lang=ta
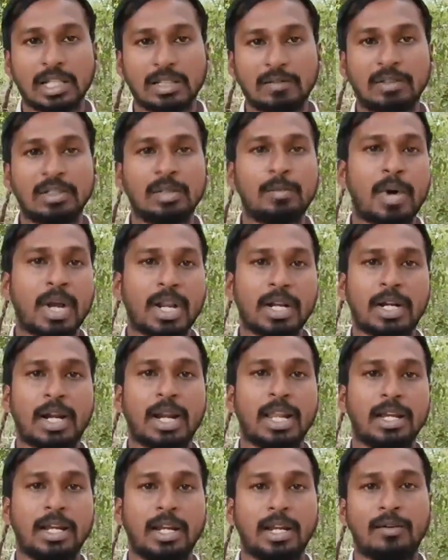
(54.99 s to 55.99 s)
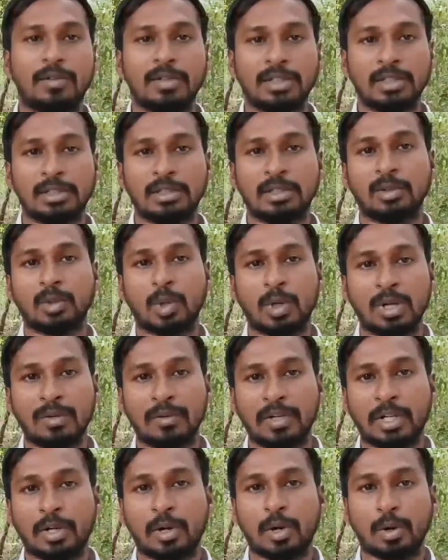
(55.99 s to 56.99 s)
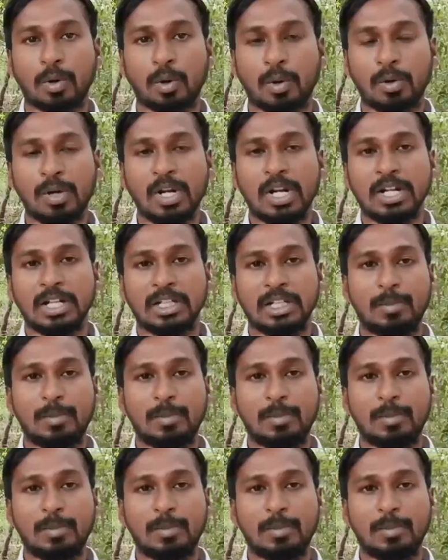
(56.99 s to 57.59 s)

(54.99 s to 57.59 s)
அதை வந்து மரக்கலைகளில் வந்து தொங்க விட்டுட்டு இருக்கோம்